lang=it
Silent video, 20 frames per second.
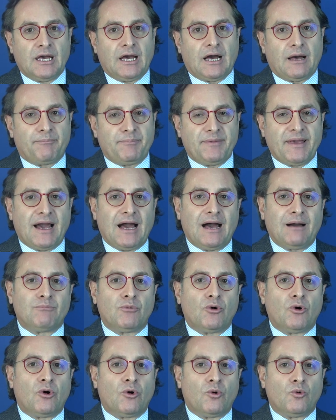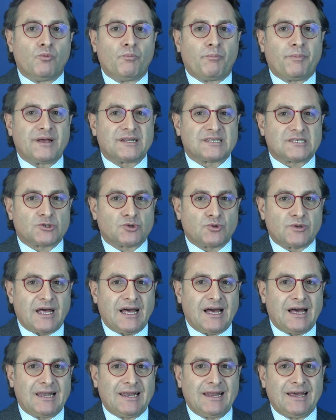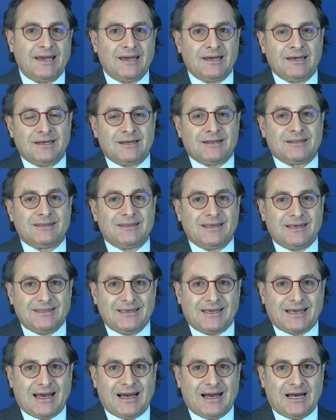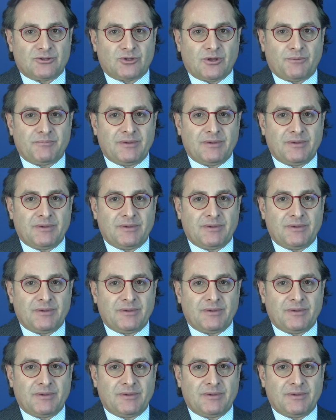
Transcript: Abbiamo un personale dedicato,